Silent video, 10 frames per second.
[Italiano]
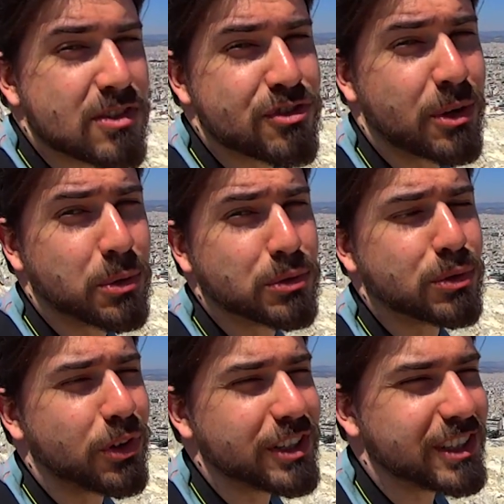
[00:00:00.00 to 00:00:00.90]
C'è un
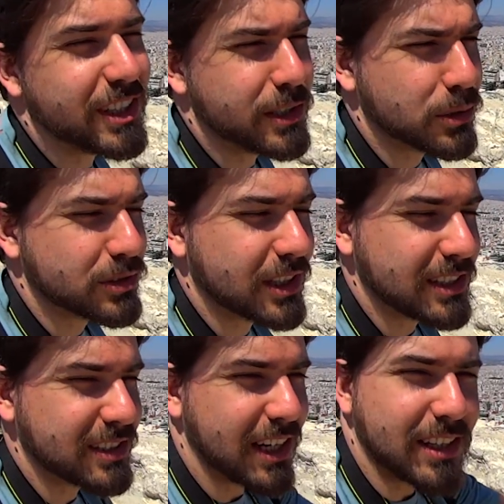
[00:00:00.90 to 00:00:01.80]
odore di gyros che
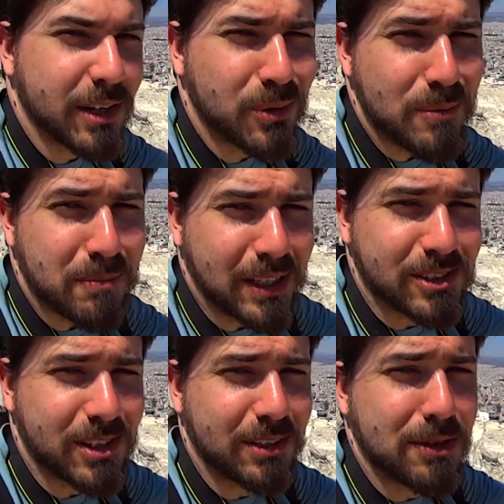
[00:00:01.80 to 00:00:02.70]
sale da qua in
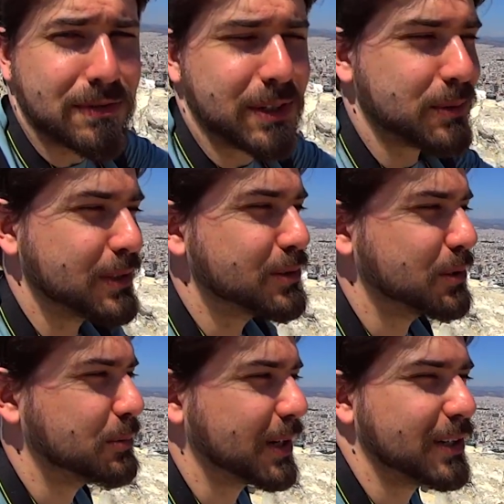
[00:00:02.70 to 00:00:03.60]
basso e arriva fin qua
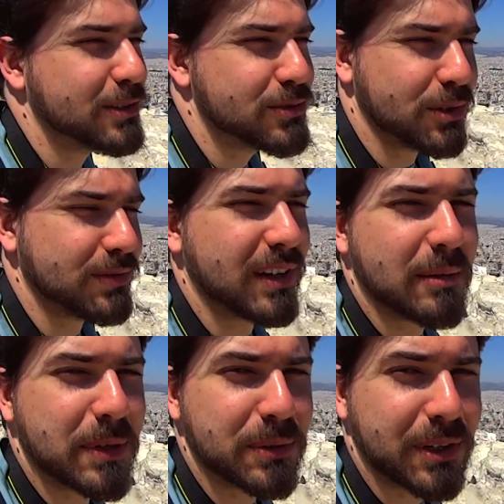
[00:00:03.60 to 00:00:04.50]
sopra. Ho
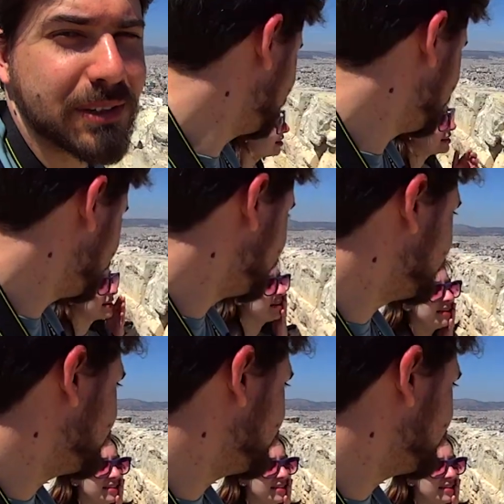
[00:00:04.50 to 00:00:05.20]
fame ora.